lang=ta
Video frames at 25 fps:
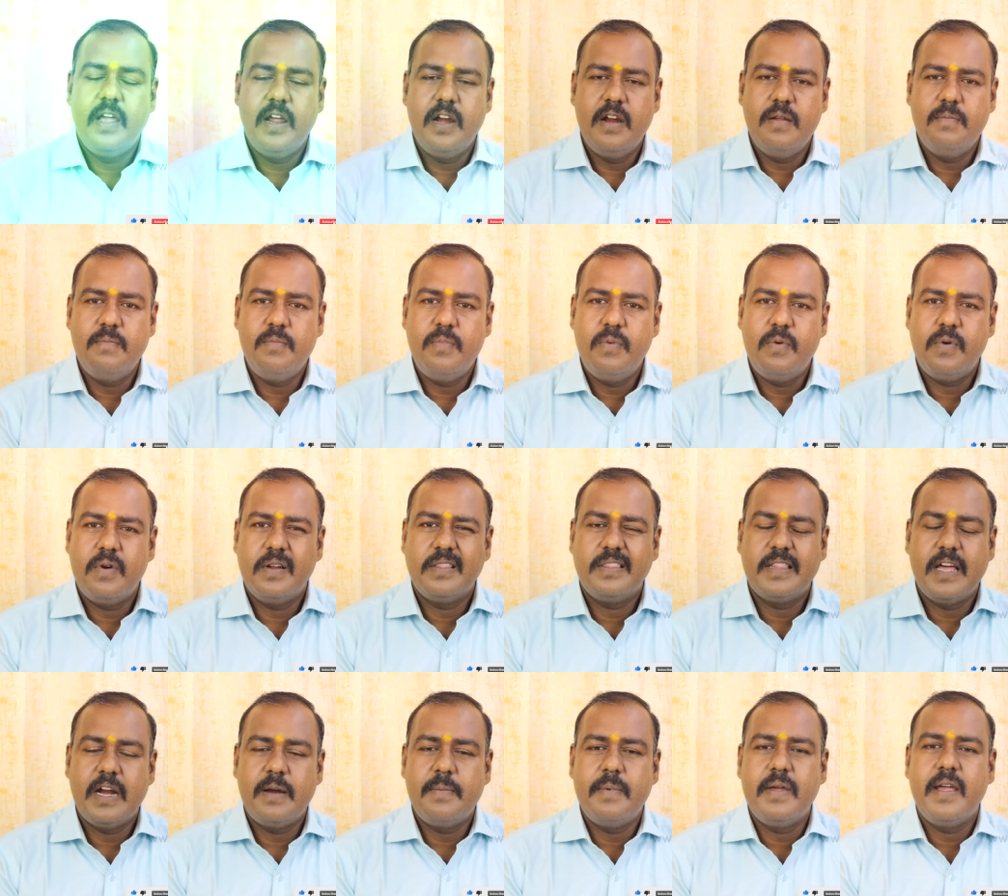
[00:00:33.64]
எலும்போட
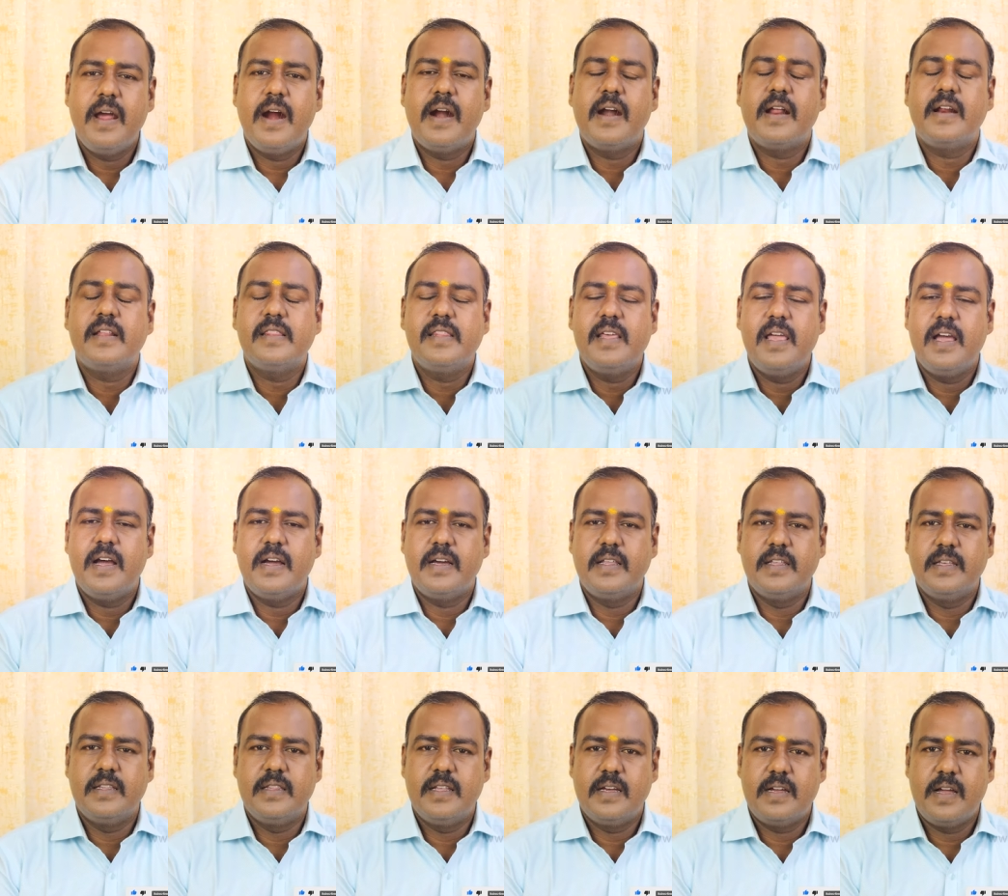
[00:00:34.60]
தன்மை அடர்த்தியாகுது
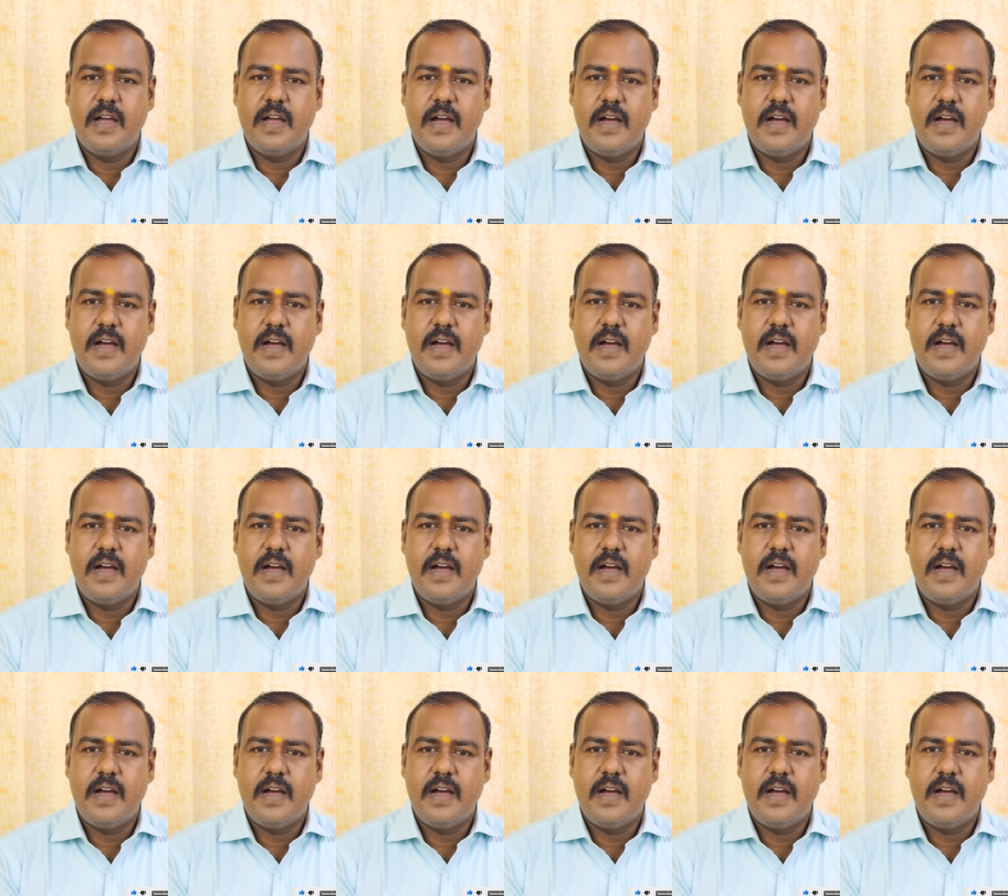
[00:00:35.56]
இந்த